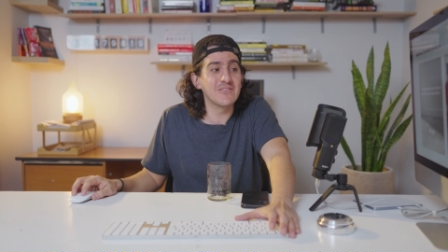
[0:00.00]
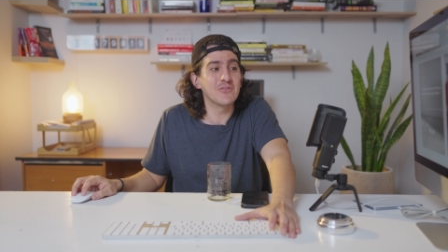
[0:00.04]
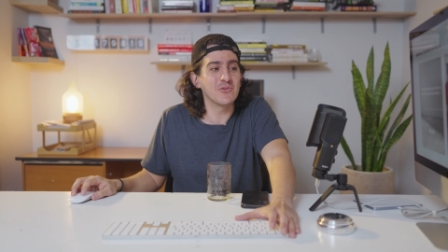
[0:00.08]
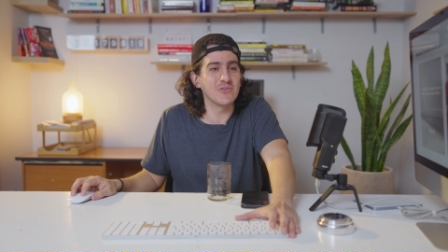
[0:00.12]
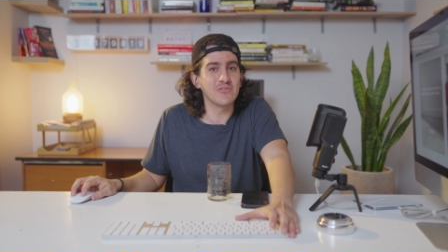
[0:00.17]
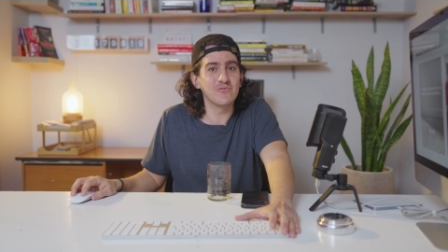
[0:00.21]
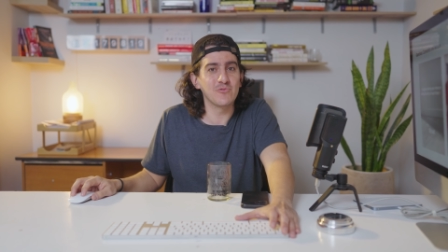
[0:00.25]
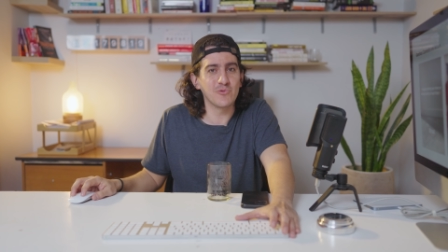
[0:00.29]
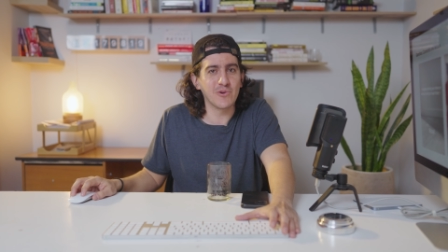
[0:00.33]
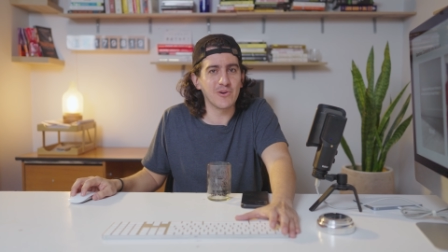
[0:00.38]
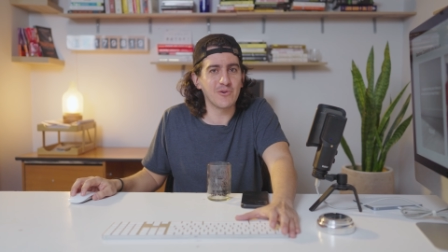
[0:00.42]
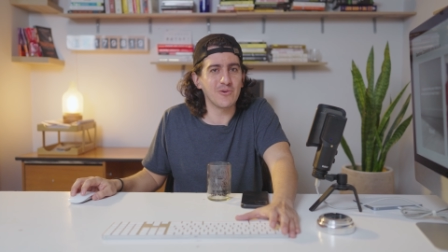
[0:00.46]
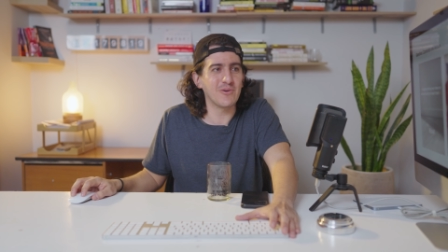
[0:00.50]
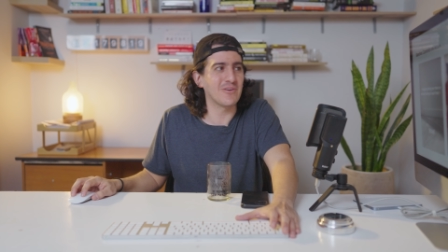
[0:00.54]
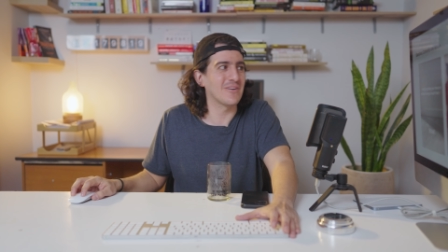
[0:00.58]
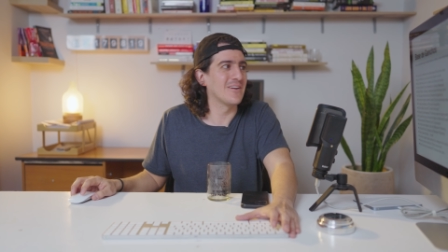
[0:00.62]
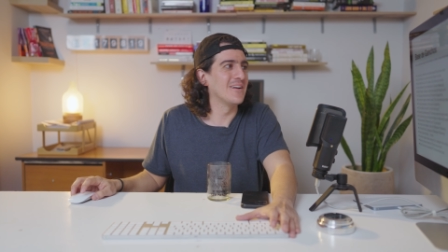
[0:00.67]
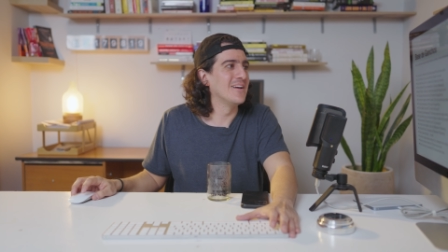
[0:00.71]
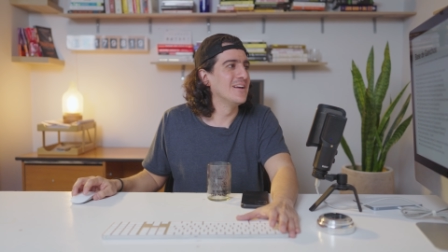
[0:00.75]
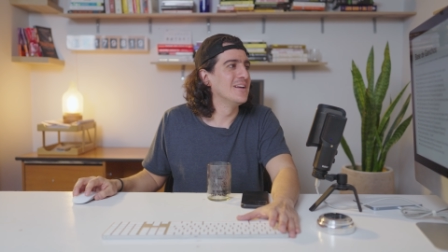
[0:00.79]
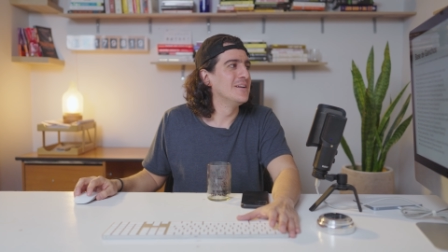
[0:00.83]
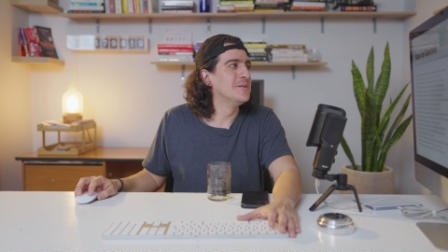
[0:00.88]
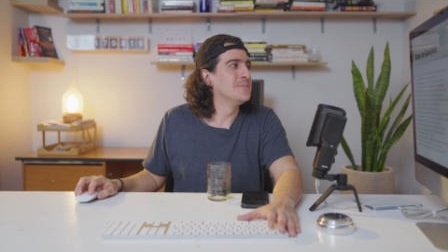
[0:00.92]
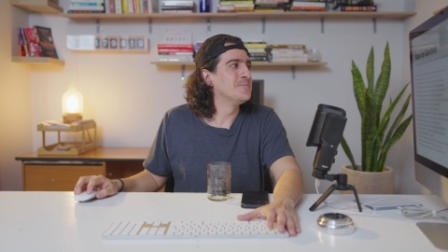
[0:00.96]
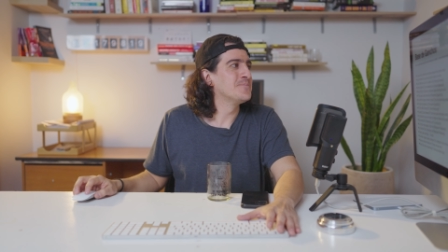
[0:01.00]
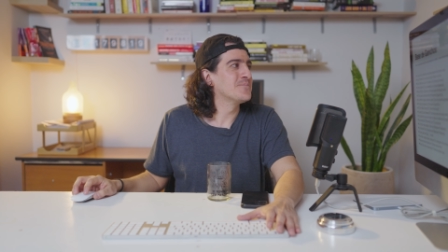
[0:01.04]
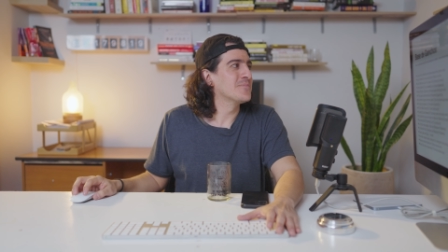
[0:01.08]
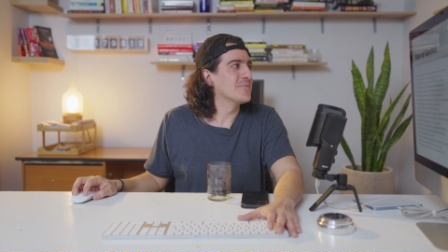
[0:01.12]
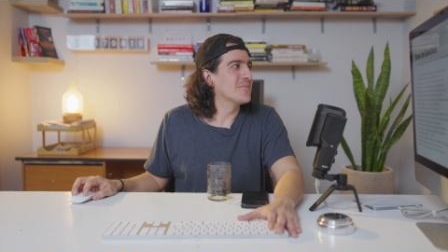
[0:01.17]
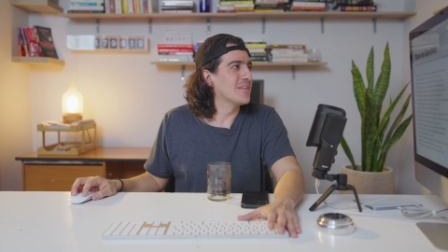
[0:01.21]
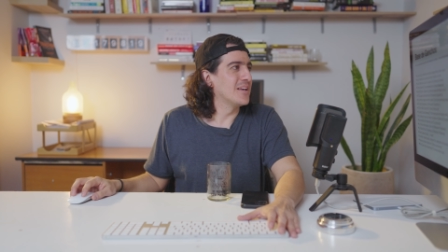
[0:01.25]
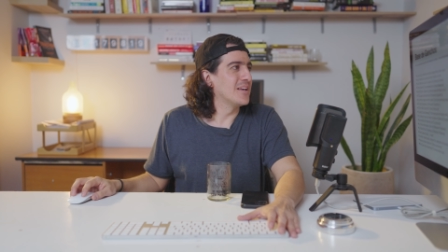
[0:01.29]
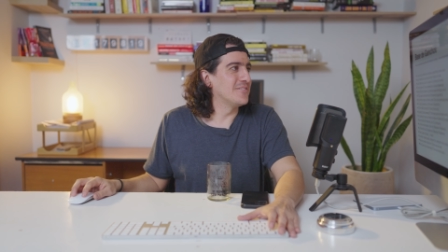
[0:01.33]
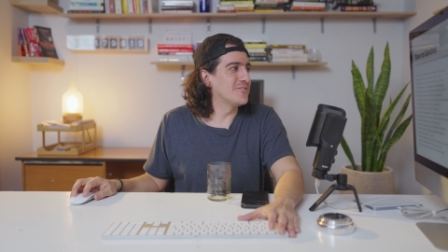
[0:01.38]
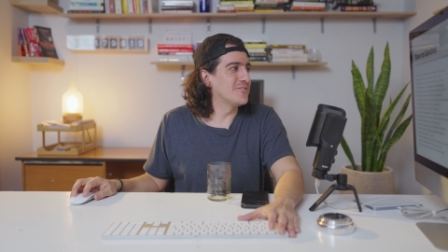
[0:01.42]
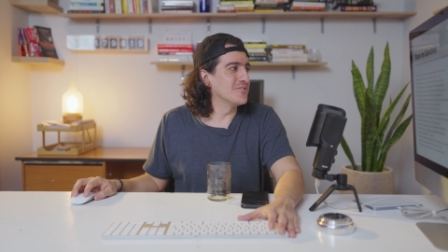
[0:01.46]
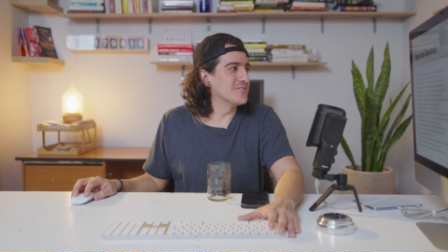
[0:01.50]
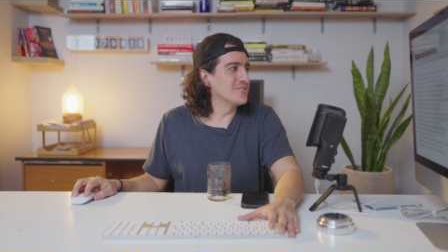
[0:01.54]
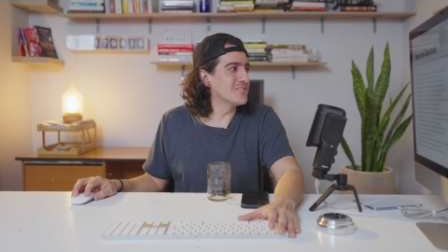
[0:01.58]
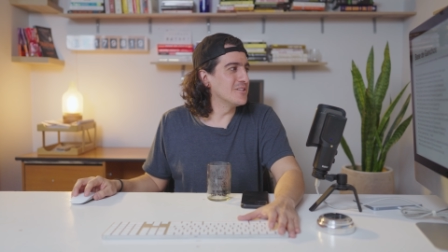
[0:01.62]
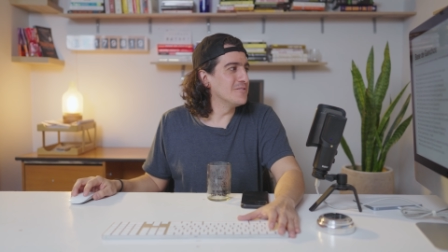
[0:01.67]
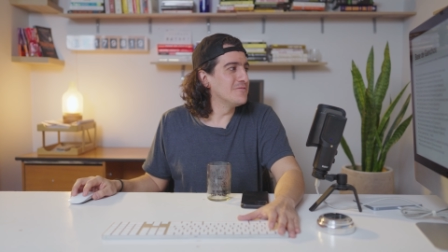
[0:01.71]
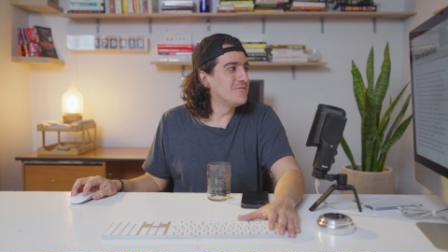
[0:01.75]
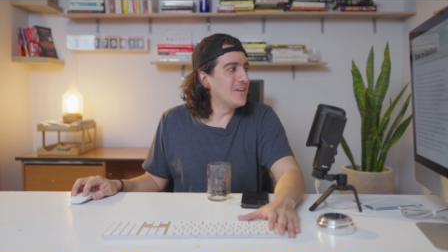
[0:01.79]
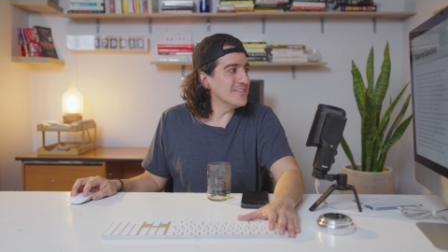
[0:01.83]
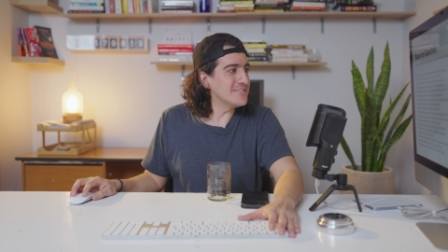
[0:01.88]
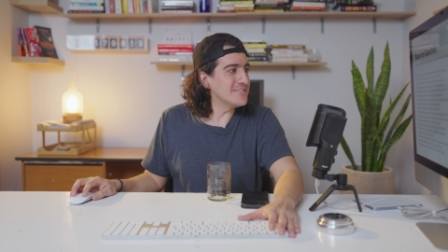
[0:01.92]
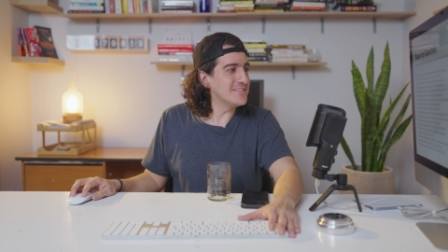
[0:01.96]
esto es un error.
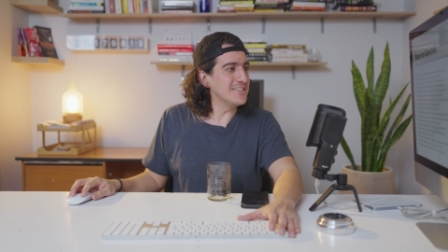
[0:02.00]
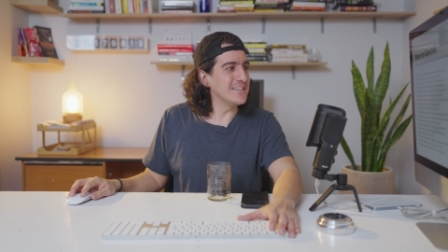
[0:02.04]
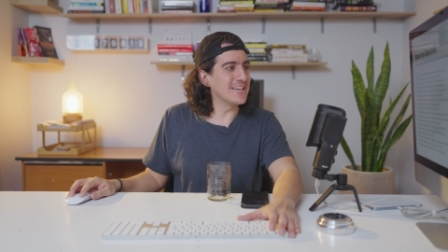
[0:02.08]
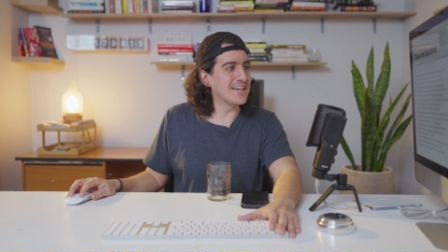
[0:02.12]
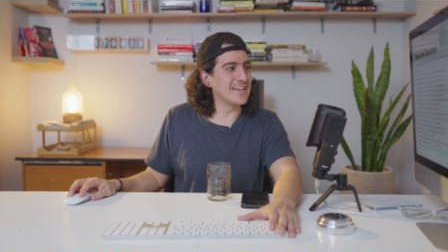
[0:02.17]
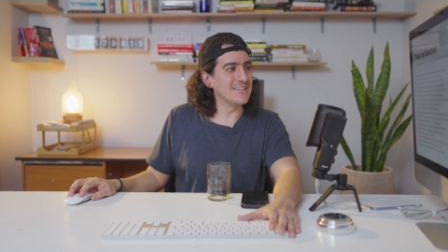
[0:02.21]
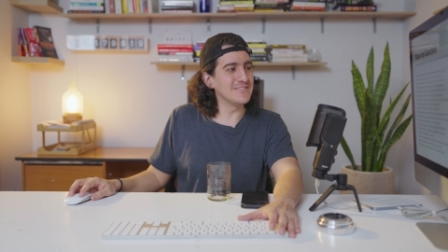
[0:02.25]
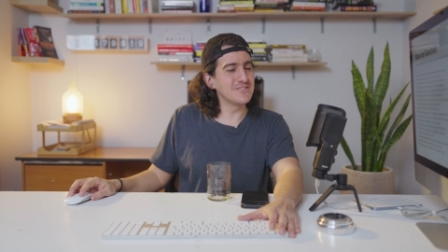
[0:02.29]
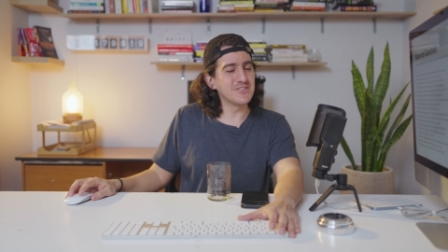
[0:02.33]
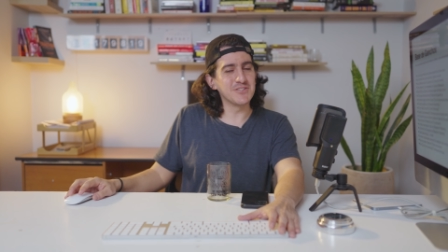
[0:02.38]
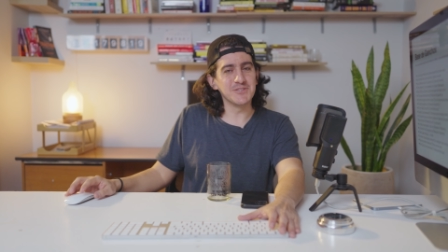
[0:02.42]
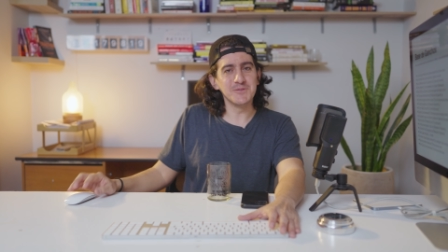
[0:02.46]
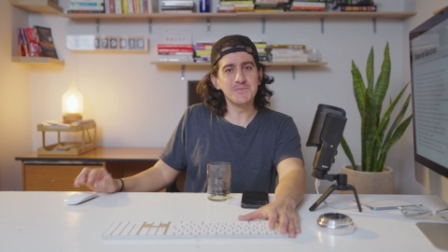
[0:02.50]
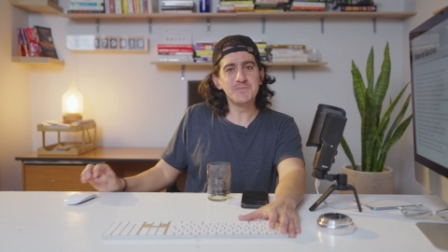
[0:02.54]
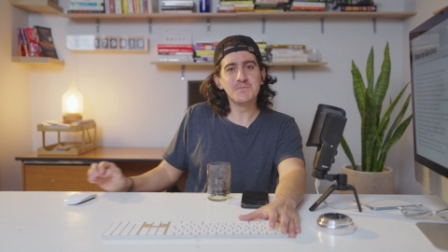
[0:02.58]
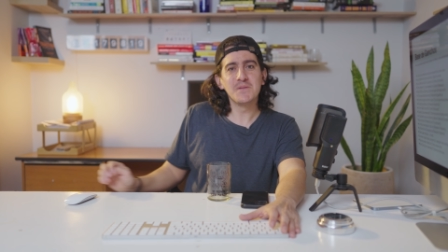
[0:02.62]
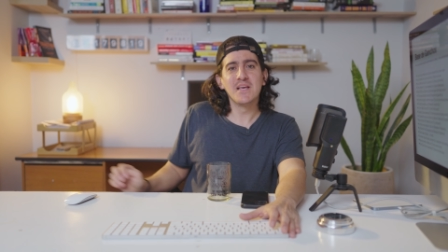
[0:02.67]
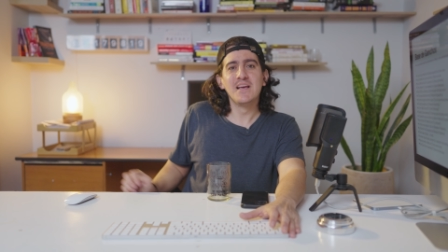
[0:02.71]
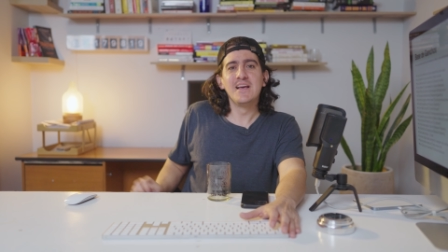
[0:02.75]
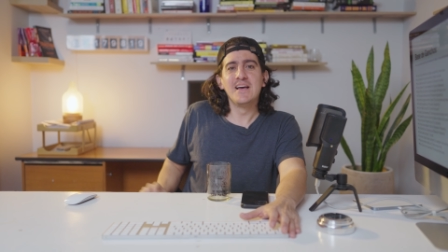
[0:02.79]
Entonces, base de gancho,